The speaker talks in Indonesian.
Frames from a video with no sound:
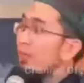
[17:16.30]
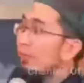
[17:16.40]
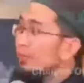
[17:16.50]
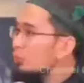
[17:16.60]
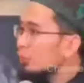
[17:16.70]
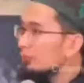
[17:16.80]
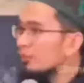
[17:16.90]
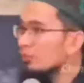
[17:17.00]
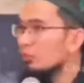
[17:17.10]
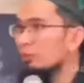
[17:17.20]
Kalau jadi
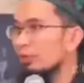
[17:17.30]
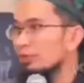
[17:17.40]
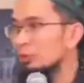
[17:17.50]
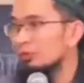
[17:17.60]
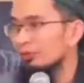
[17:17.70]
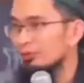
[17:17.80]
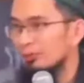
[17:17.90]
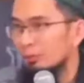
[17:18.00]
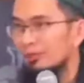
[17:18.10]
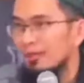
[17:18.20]
suami, suami yang sukses,
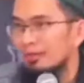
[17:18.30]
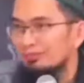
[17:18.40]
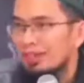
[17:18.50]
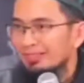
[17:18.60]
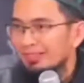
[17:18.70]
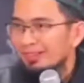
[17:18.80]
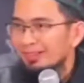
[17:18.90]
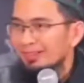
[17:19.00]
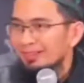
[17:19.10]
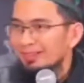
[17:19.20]
rumah tangga yang bahagia.
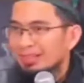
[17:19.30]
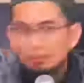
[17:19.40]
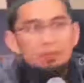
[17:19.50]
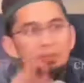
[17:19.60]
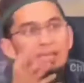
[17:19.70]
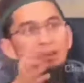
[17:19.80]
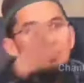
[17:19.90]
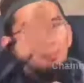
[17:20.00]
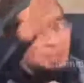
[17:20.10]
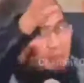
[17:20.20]
Kalau jadi
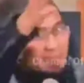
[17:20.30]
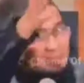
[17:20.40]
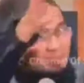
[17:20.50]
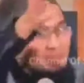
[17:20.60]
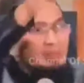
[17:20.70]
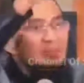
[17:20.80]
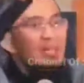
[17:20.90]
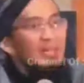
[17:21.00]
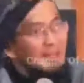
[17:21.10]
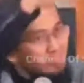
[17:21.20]
pegawai, pegawai yang sukses,
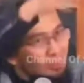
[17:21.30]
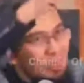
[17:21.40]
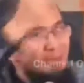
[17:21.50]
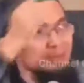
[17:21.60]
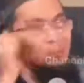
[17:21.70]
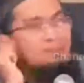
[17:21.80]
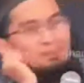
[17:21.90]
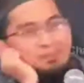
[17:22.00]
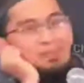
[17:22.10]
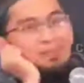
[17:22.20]
dan di kantor bahagia.
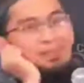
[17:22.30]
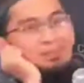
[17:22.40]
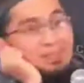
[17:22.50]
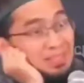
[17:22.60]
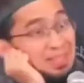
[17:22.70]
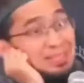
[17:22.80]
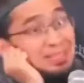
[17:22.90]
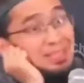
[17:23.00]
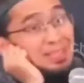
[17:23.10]
Masih ingat?